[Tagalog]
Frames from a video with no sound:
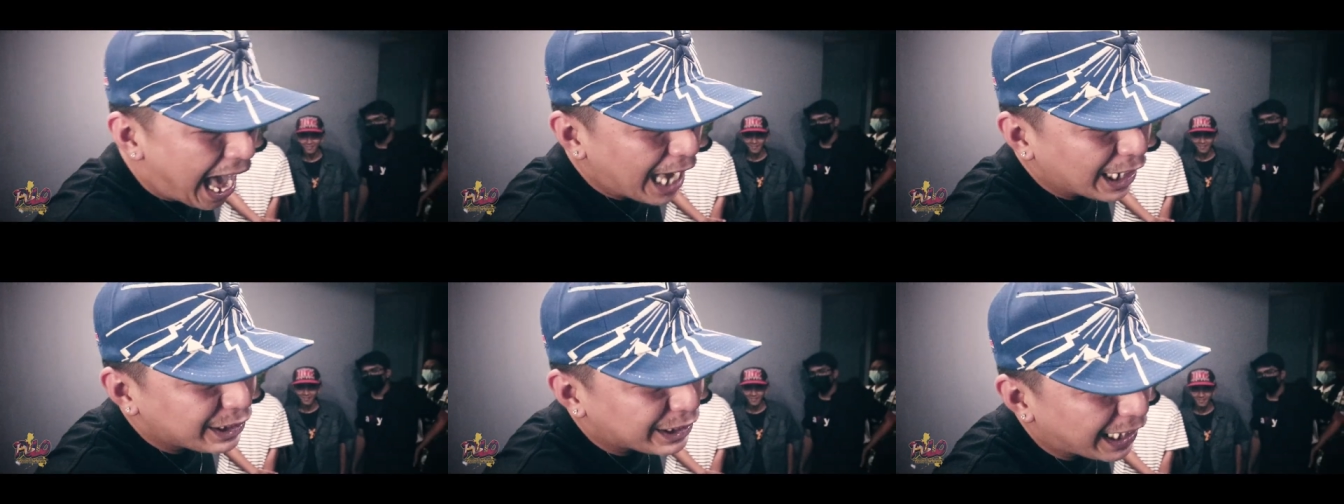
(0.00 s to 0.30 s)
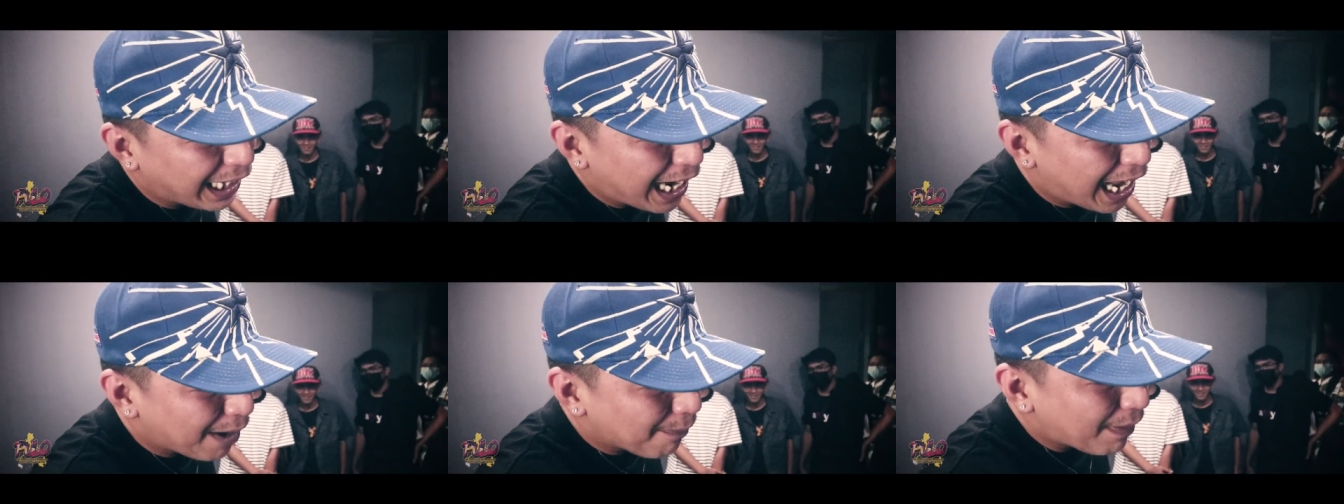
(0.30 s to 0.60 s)

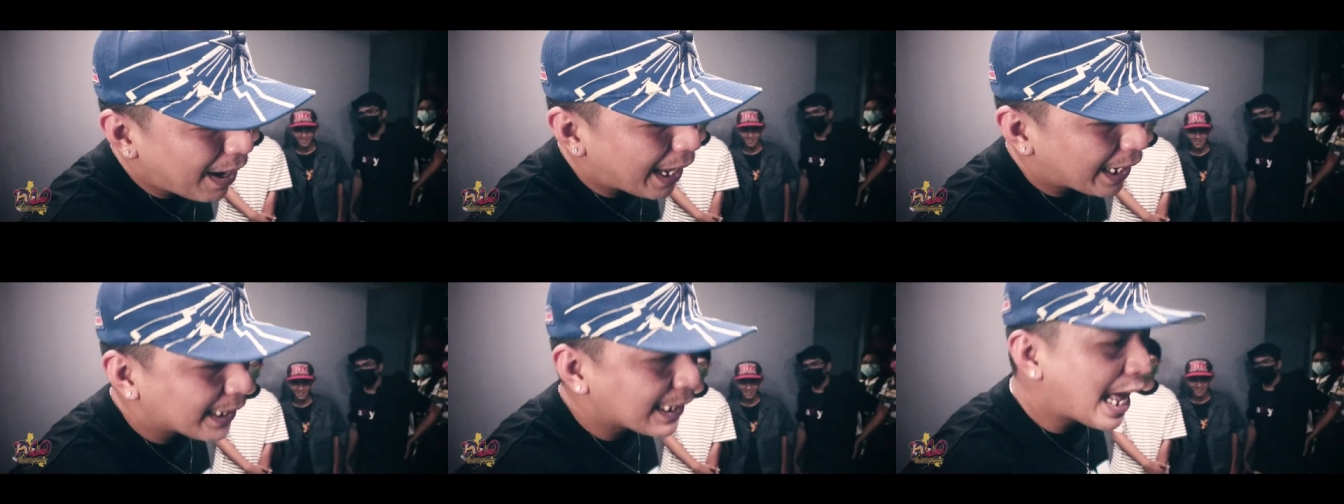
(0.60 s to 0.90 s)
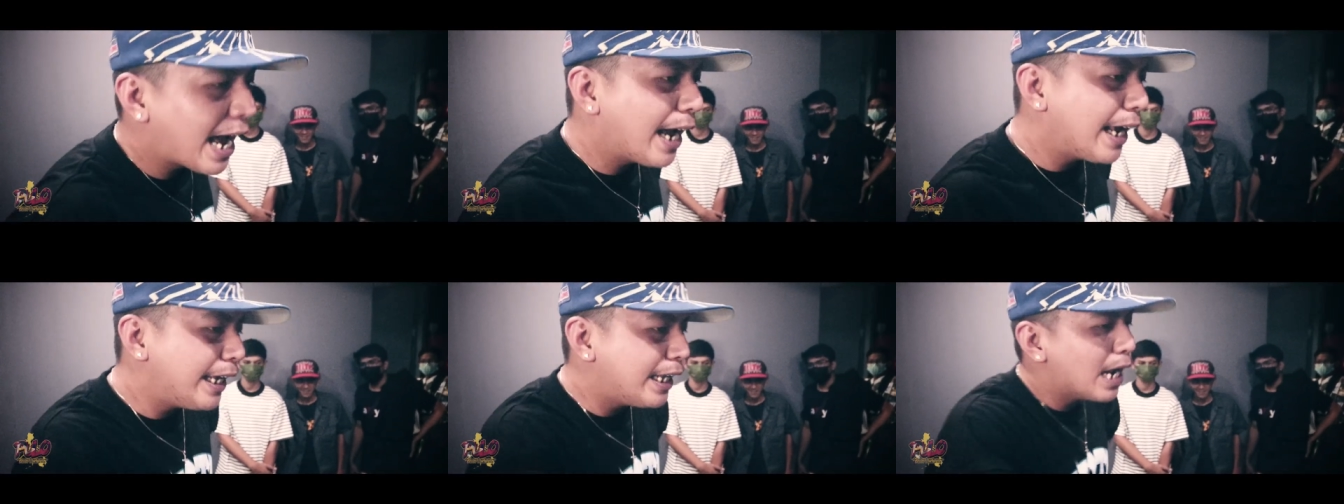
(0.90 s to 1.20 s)
Ayos ka lang,
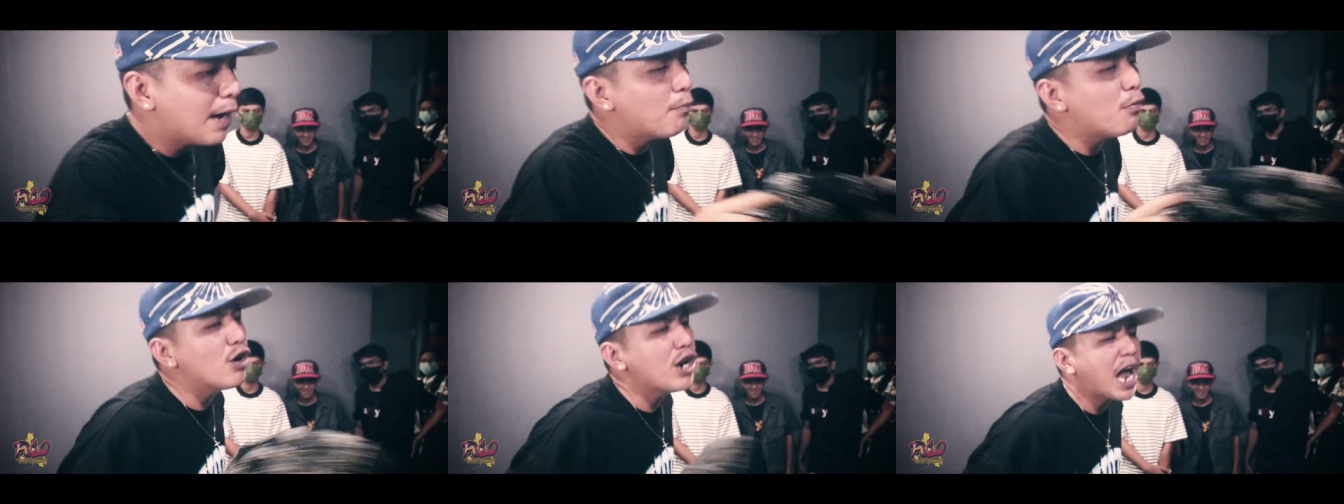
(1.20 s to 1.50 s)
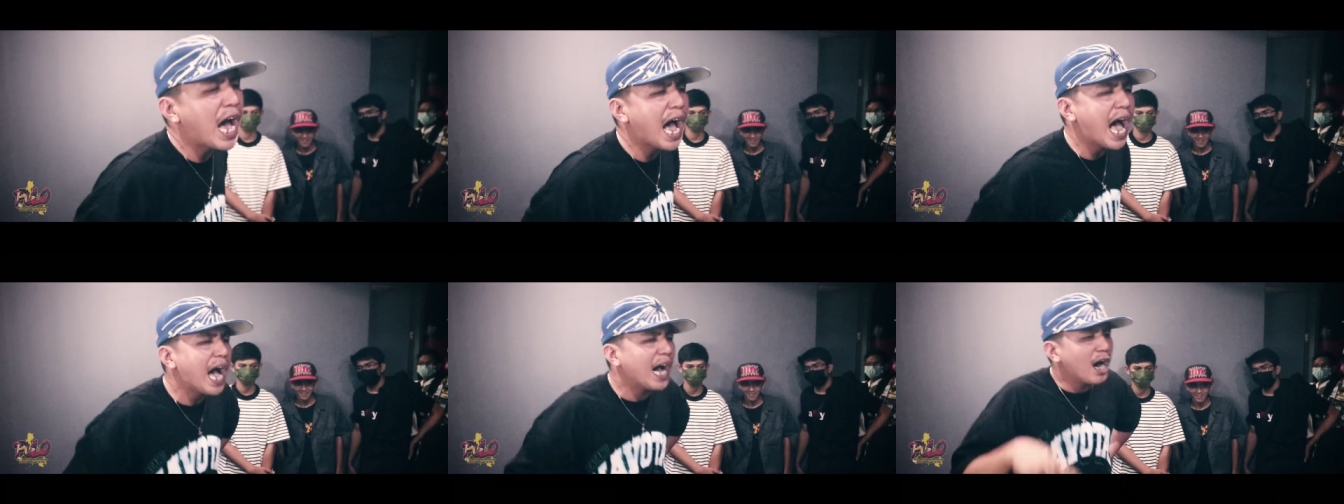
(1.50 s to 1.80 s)
par. ina mo,
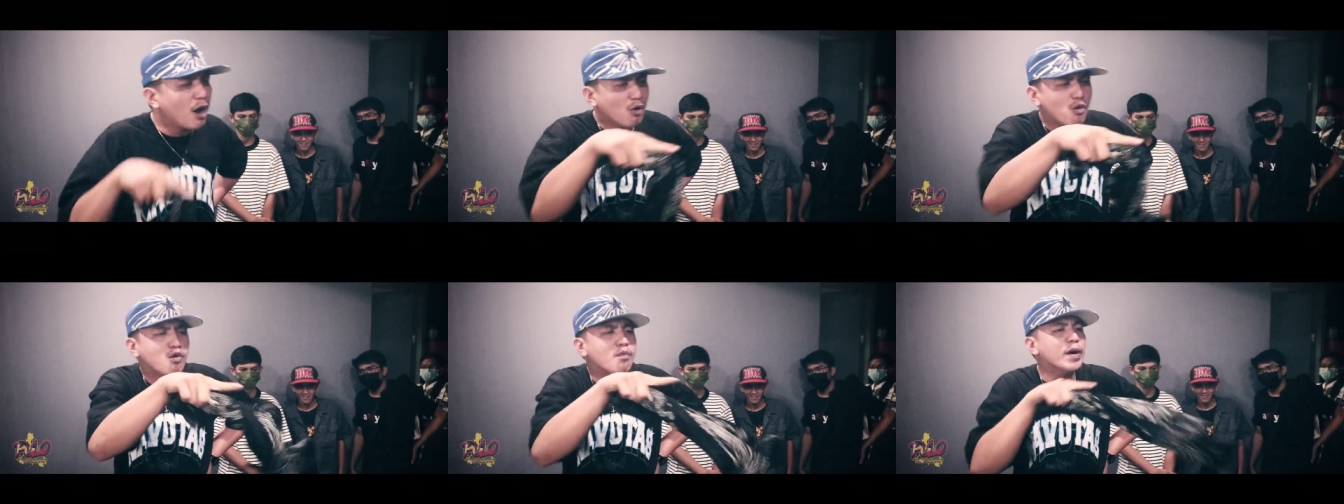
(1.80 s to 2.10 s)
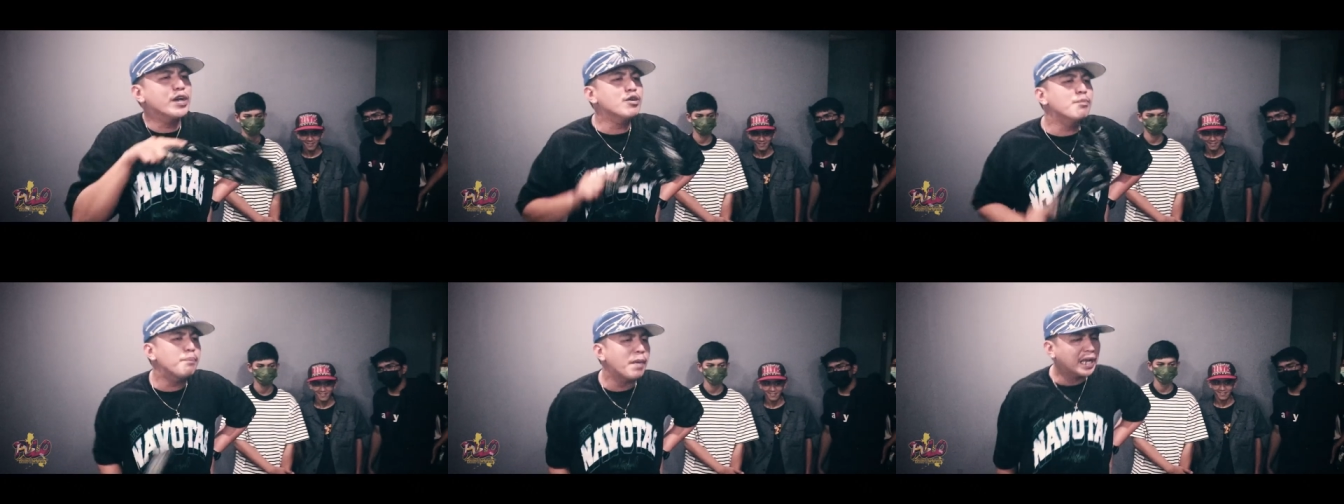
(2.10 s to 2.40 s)

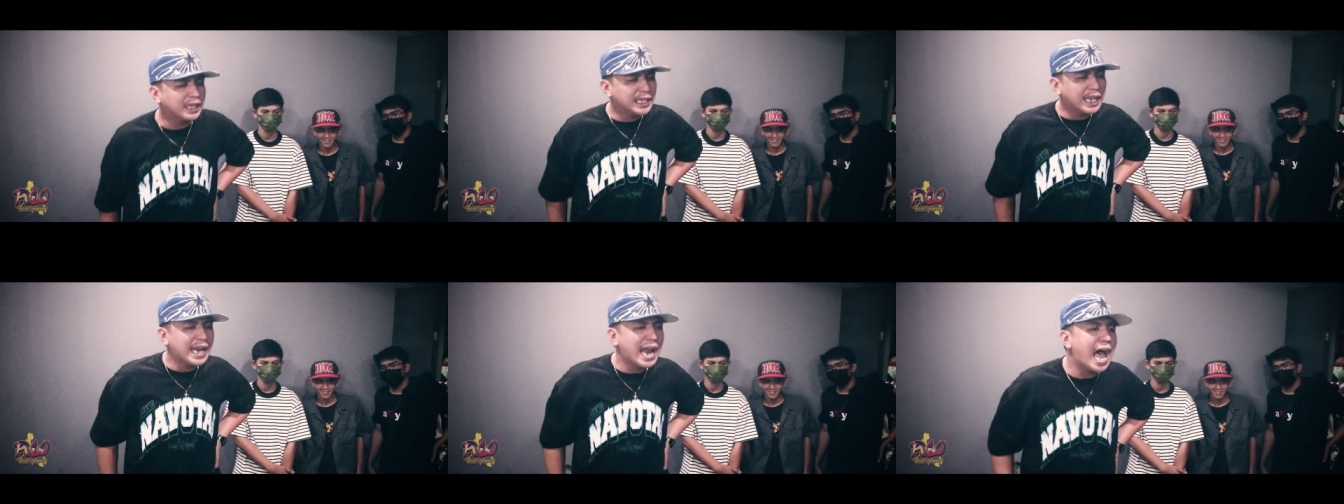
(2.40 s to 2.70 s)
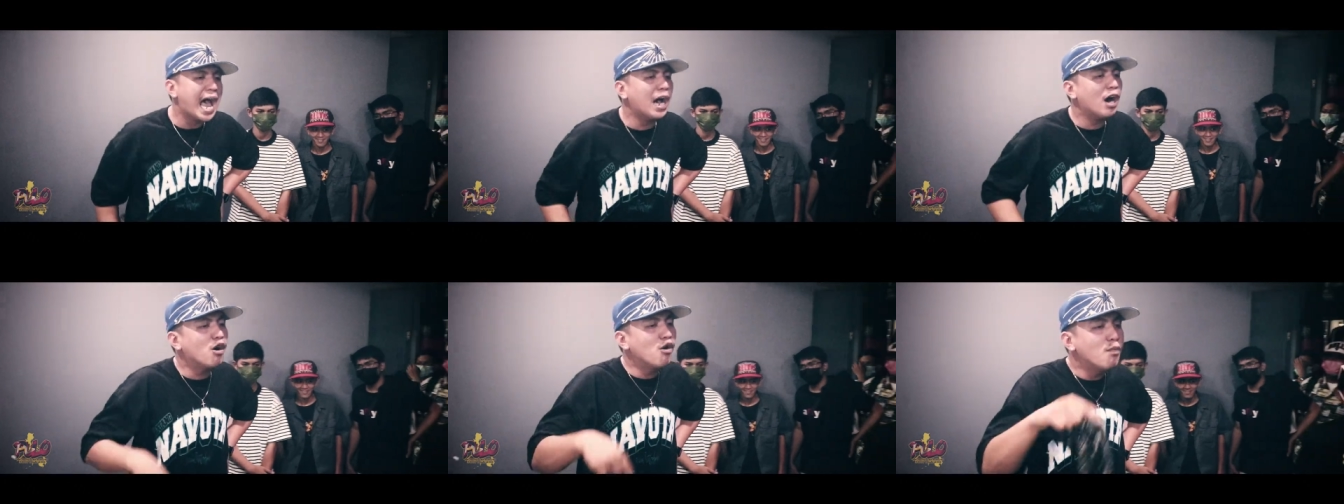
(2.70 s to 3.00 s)
nakakauma yung
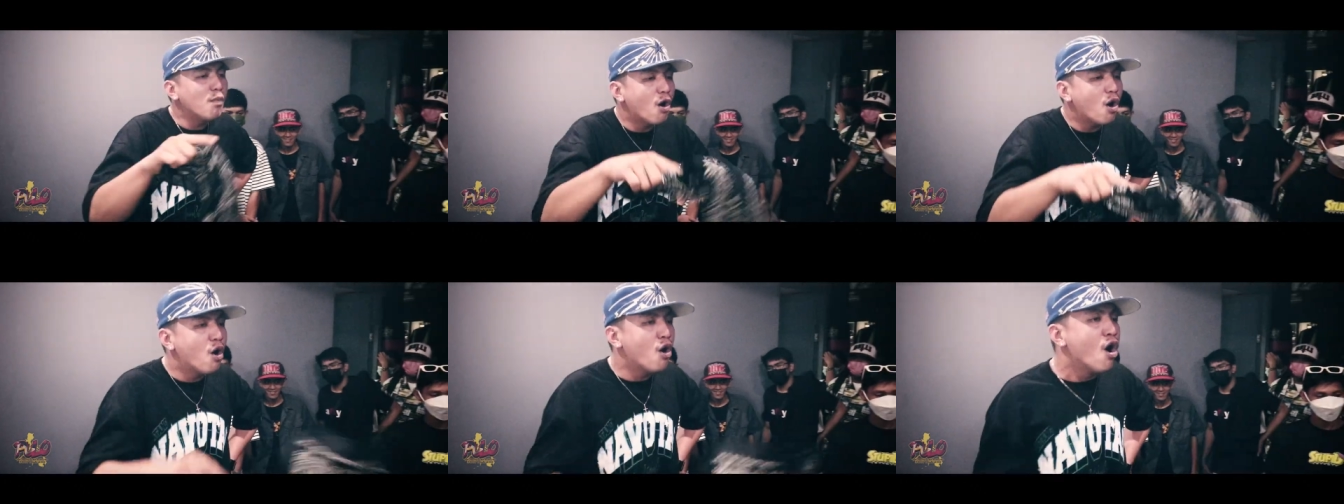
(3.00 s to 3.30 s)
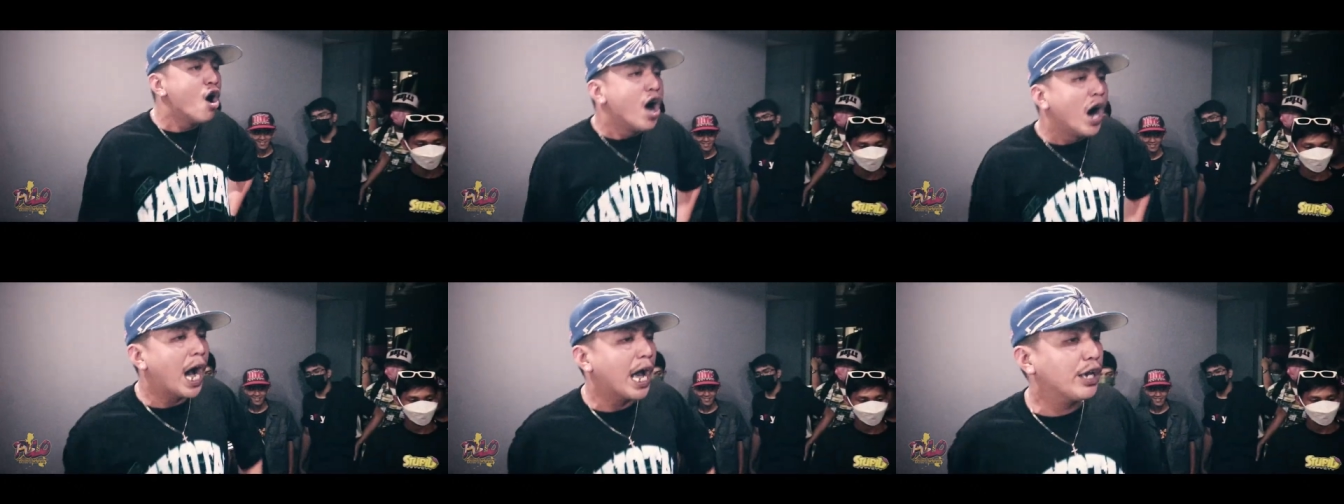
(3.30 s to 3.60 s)
pagnanakaw
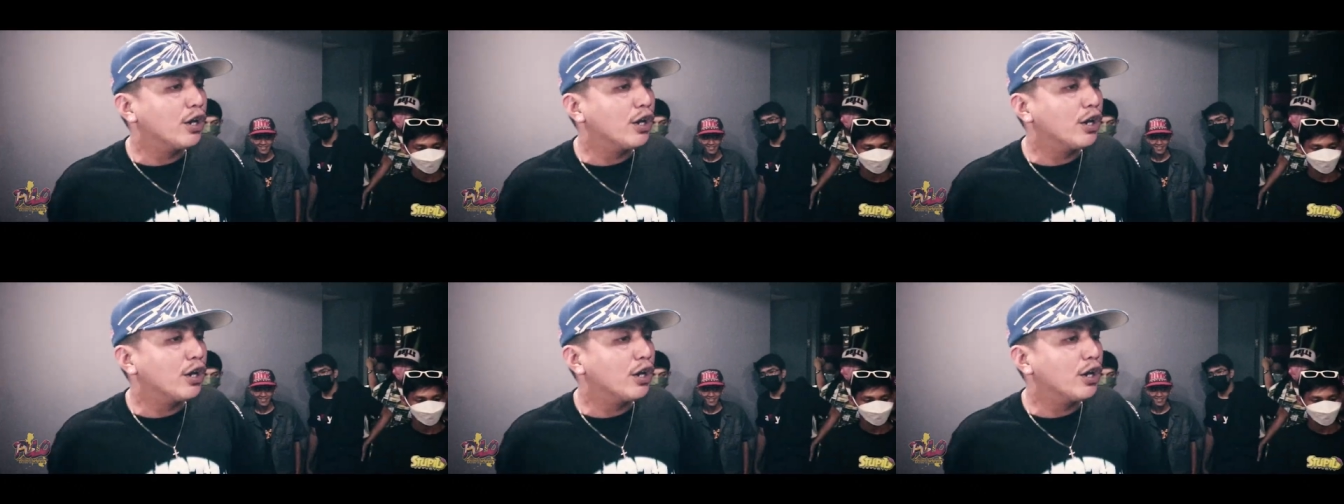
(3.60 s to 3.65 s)
mo.